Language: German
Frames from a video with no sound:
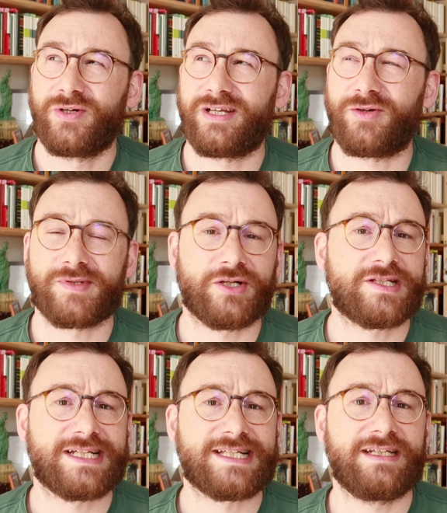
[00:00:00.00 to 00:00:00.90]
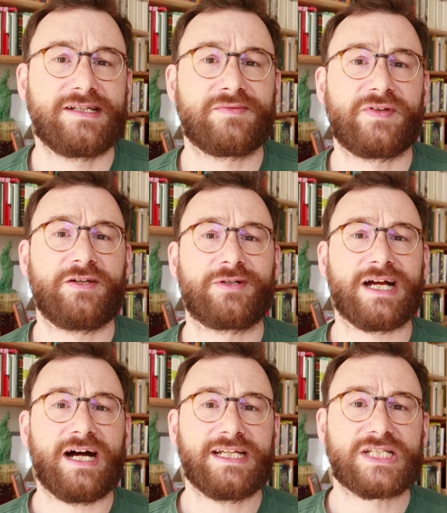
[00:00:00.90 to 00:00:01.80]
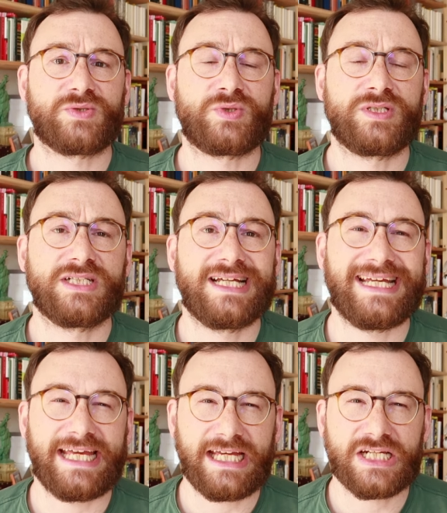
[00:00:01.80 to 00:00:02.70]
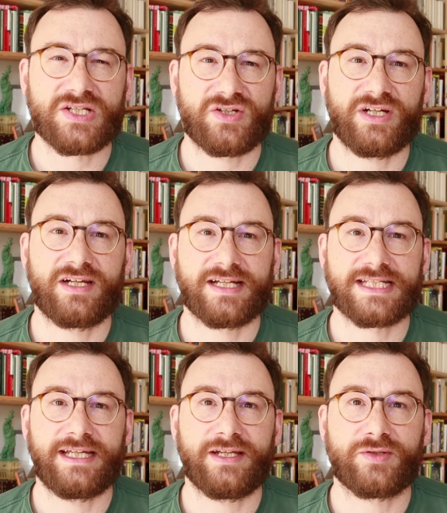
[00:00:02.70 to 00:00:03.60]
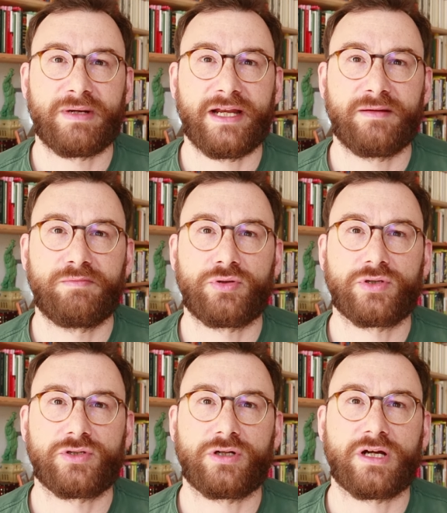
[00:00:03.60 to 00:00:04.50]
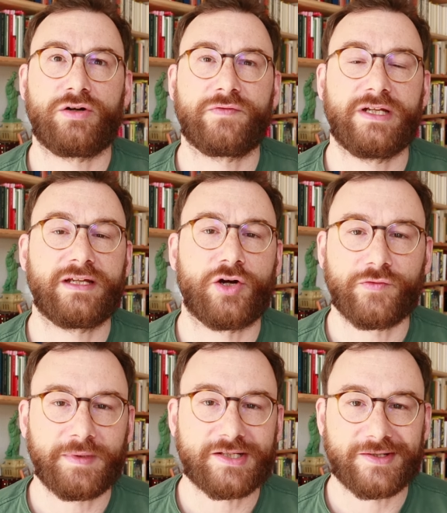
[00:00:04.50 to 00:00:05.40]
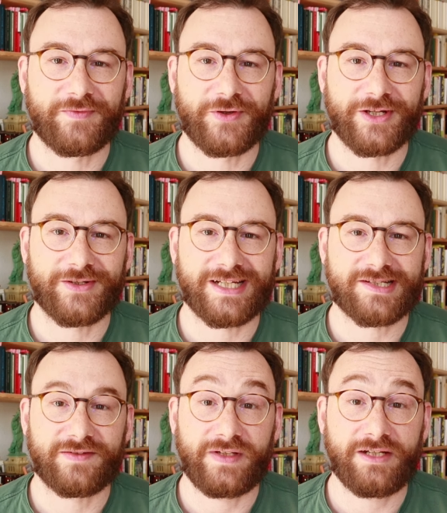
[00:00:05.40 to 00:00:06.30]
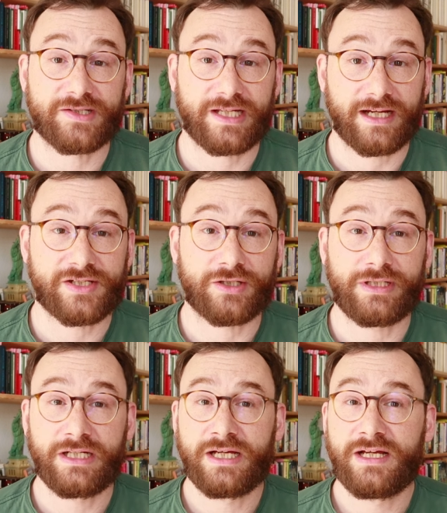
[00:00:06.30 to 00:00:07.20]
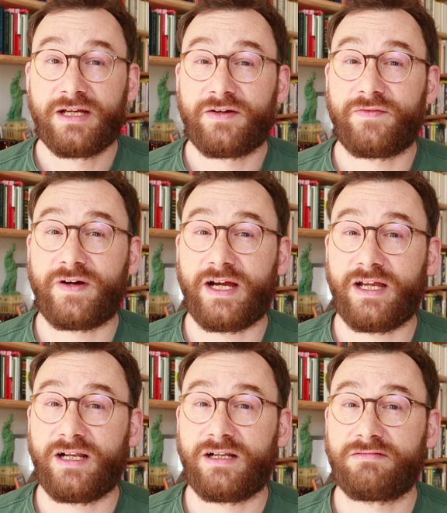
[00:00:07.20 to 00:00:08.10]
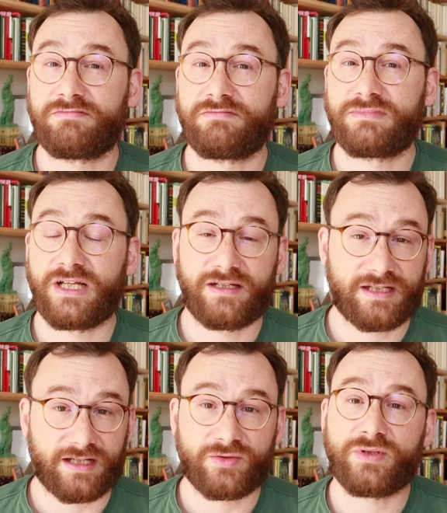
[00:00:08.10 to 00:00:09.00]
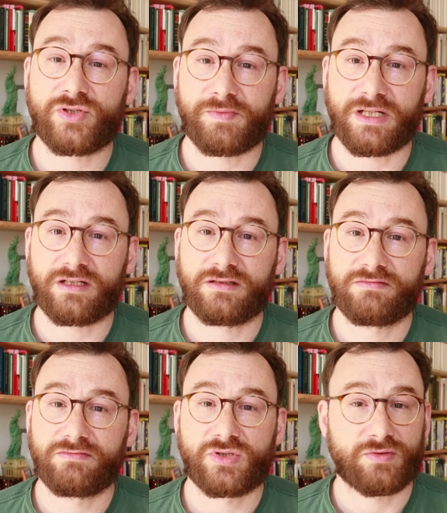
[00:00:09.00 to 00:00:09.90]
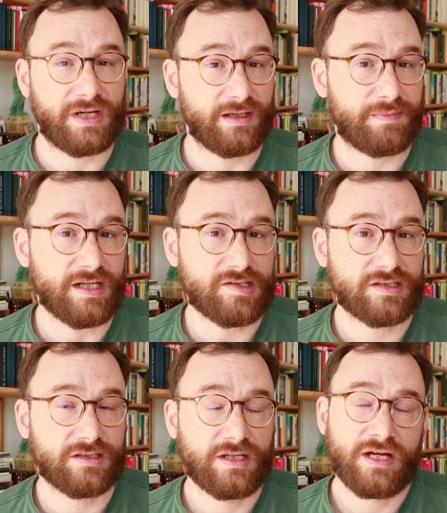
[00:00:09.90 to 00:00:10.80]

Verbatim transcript: Und darum soll es jetzt in diesem Video gar nicht so gehen, sondern es geht um einen BookTalker, auf den ich aufmerksam wurde und dessen Videos ich anschaue, weil der Literaturgeschmack zu meinem passt.